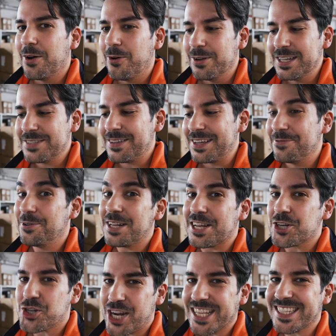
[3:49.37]
Und deswegen würde
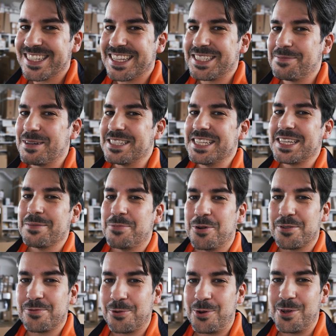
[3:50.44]
ich schätzen, dass sie bei sich im
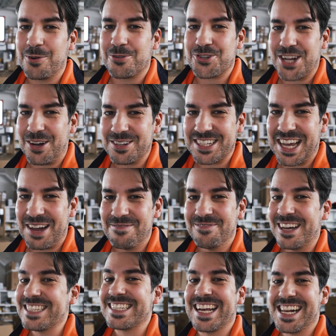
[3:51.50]
Portfolio Portfolio geschaut haben,
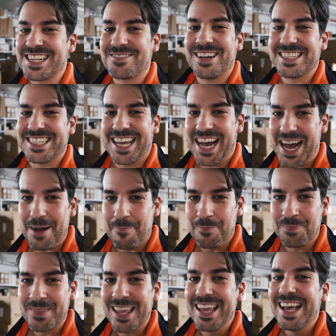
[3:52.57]
was sie halt quasi
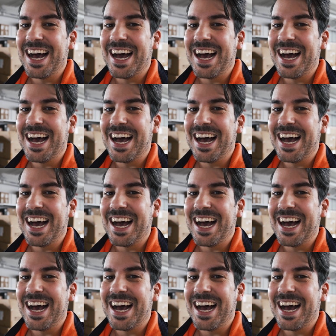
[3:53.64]
haben,